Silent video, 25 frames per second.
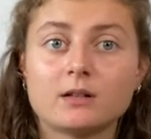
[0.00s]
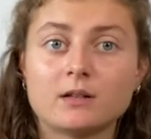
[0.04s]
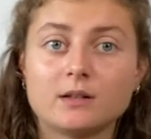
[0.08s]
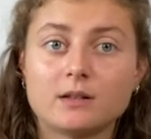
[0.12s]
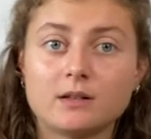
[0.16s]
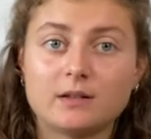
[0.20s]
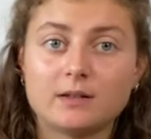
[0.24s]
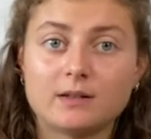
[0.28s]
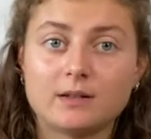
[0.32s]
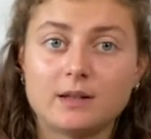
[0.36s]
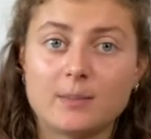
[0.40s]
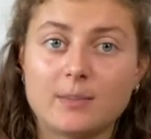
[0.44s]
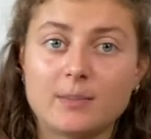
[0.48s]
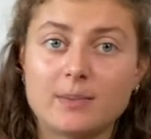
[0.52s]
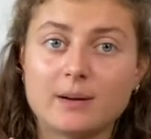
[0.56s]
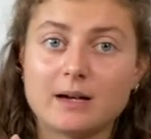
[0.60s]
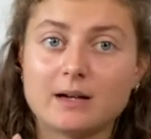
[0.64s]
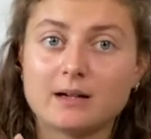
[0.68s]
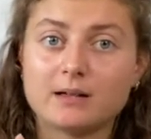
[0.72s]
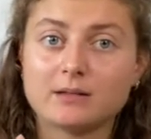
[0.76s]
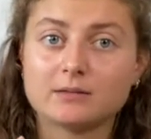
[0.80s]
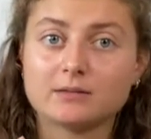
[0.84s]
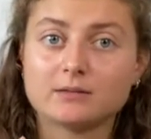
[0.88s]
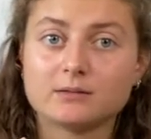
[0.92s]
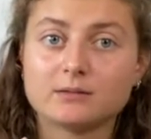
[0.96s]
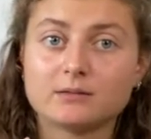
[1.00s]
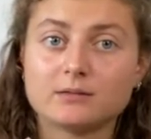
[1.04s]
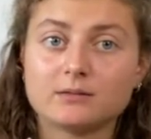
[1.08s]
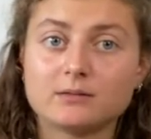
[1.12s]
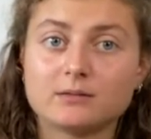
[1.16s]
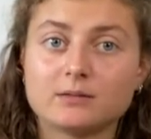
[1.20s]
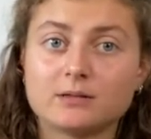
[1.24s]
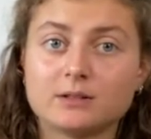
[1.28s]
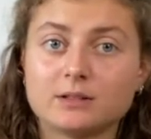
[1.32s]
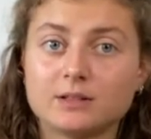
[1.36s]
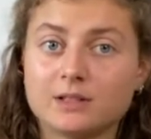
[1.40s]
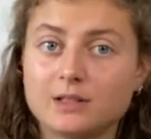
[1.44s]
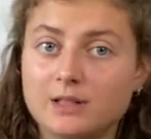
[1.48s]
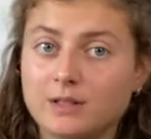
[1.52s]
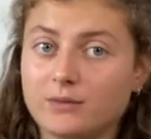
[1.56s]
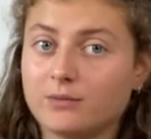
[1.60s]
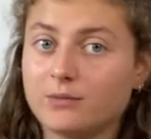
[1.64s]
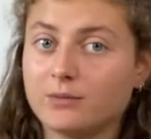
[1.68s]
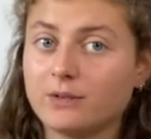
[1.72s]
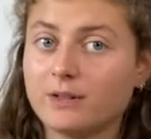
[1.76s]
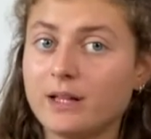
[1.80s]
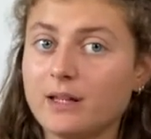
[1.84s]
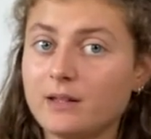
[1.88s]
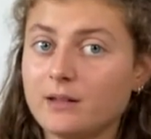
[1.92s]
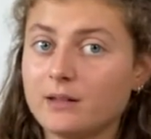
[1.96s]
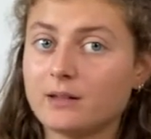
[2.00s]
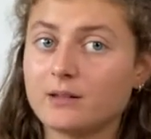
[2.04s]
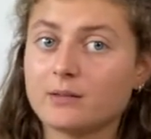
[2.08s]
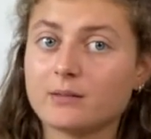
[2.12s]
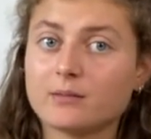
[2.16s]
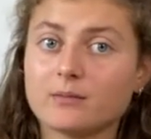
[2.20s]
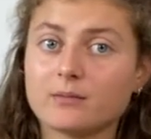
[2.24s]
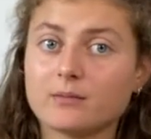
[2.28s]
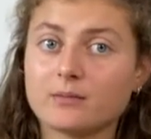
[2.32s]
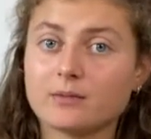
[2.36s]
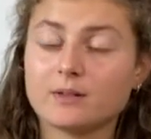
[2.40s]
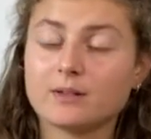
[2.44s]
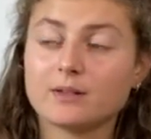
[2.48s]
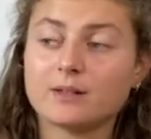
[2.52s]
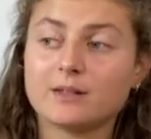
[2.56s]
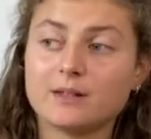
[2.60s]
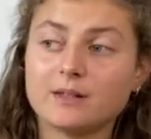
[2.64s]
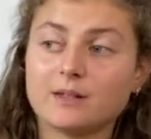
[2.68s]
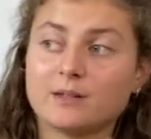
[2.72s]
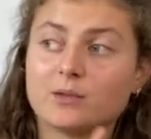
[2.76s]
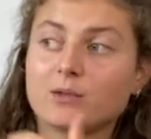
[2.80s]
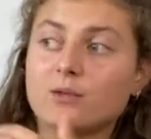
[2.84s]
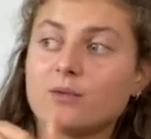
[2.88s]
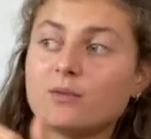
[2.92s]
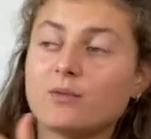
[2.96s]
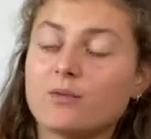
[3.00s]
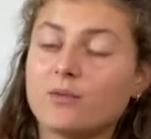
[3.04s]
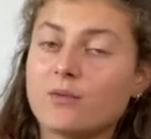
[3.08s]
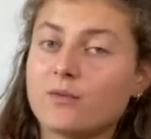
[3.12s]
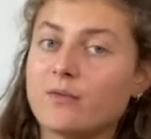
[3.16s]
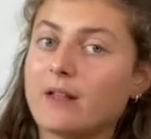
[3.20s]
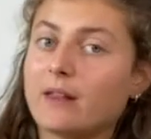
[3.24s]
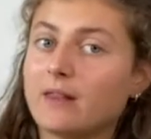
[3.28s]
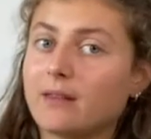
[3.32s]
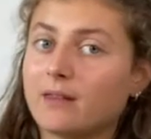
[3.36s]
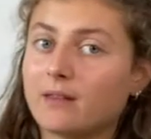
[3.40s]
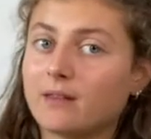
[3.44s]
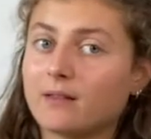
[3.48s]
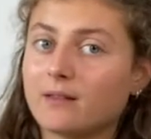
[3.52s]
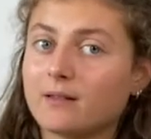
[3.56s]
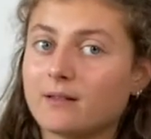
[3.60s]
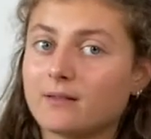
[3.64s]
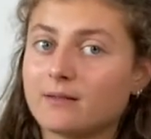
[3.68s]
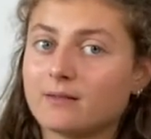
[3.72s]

c'est pas qui vous êtes, c'est ce que vous faites.